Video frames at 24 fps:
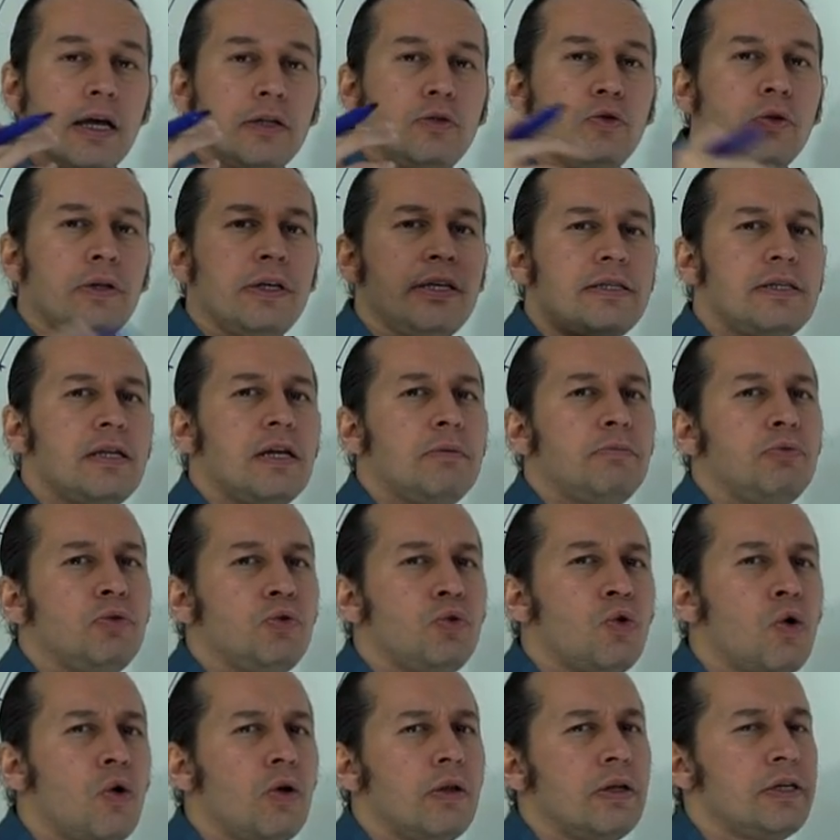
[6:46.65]
dolayısıyla
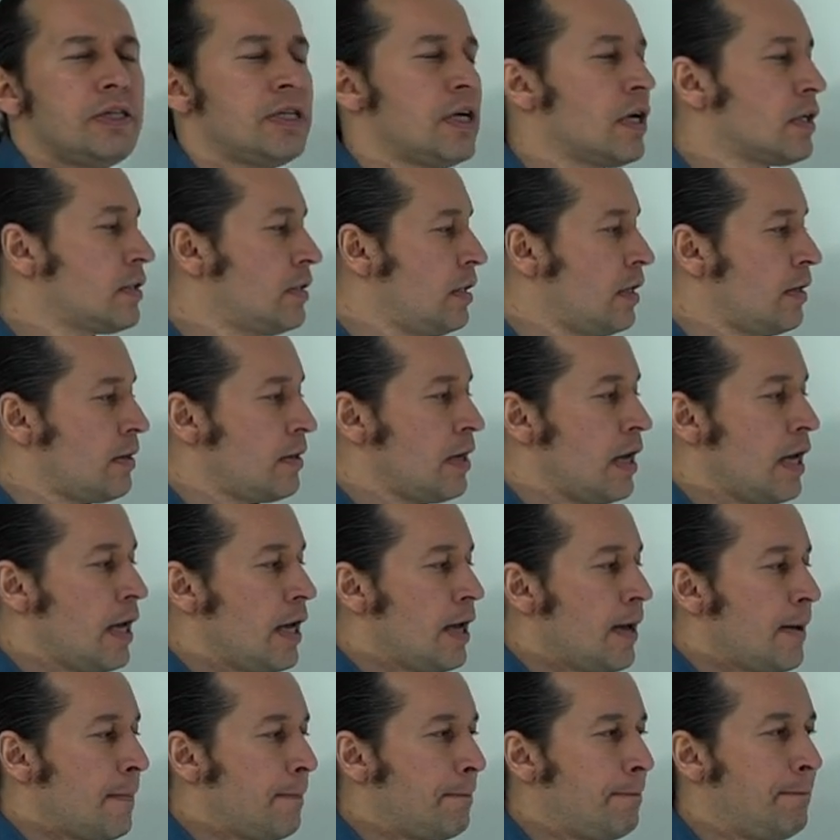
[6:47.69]
bu ne olacak diye
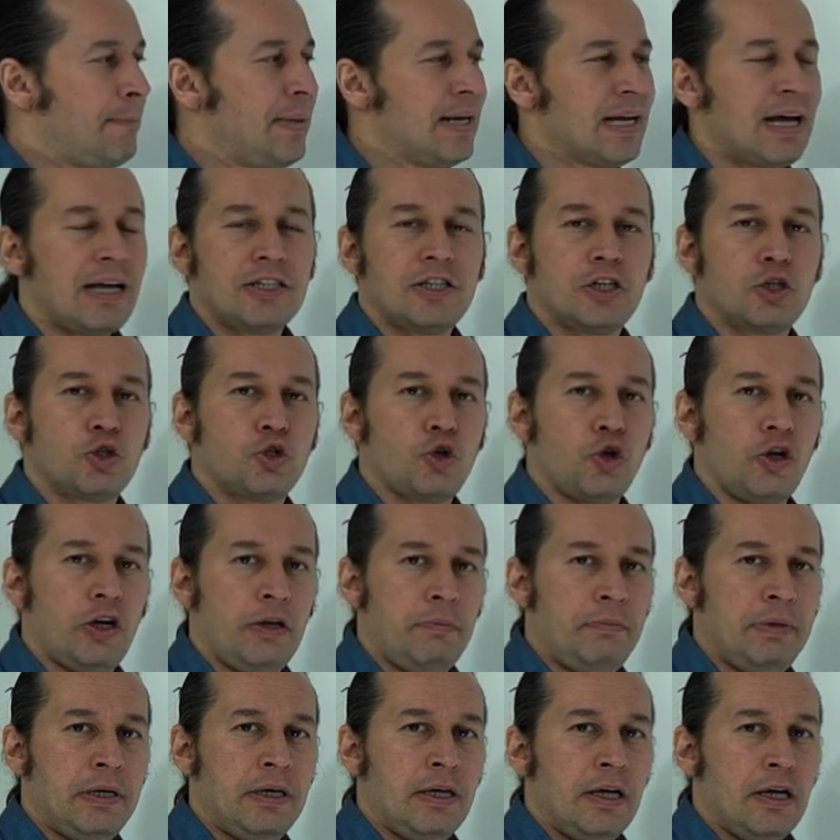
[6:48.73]
birazcık
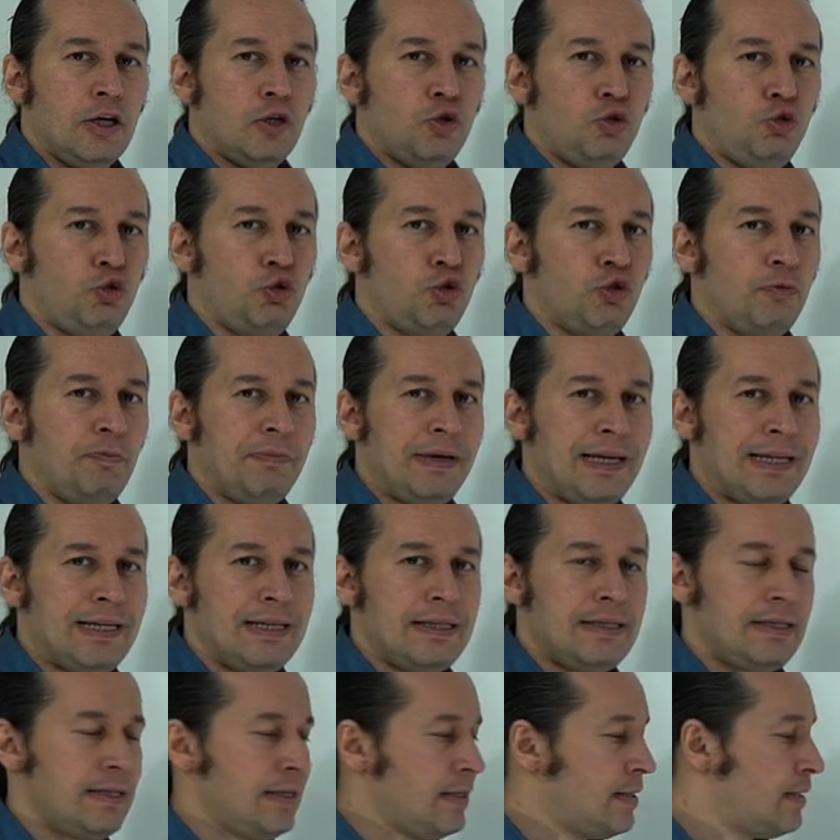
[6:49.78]
şöyle bir
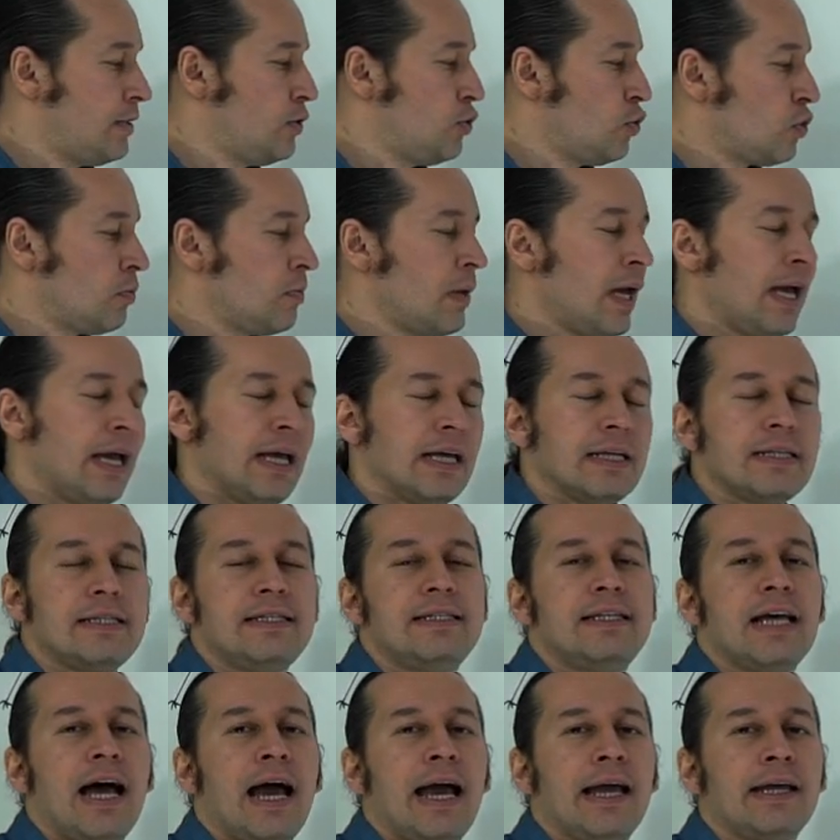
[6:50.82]
düşünmenizi istiyorum.
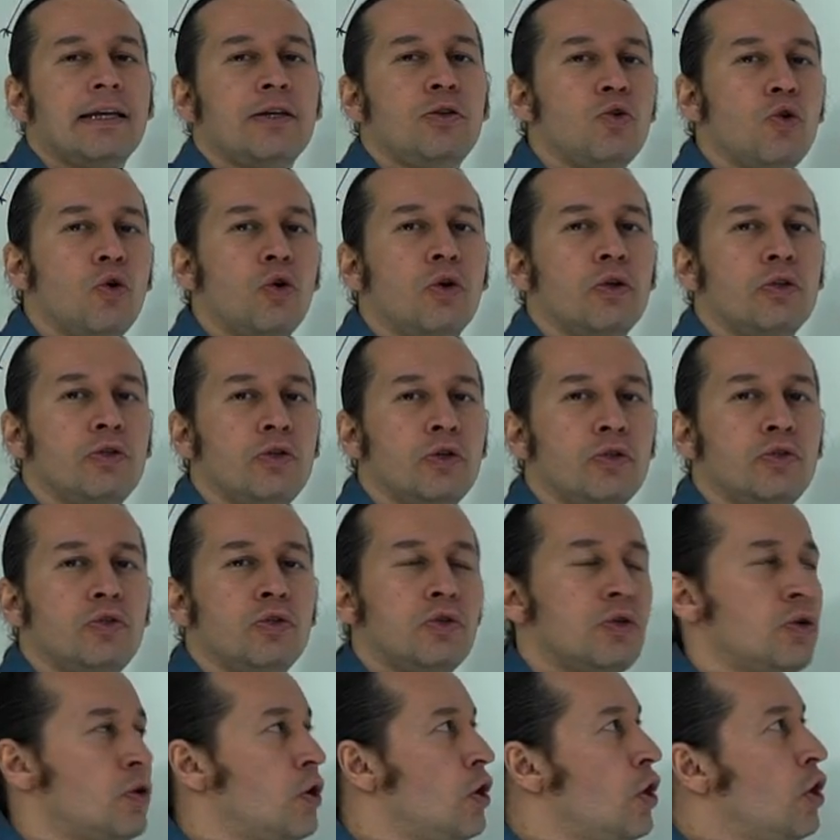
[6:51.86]
Zaten ne
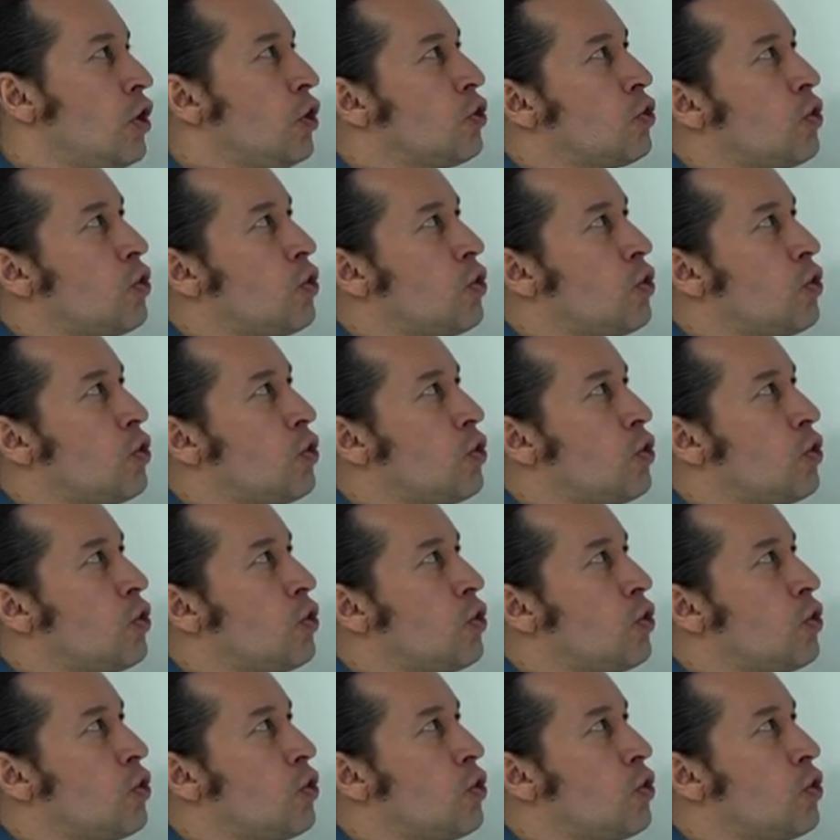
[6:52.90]
oluyordu?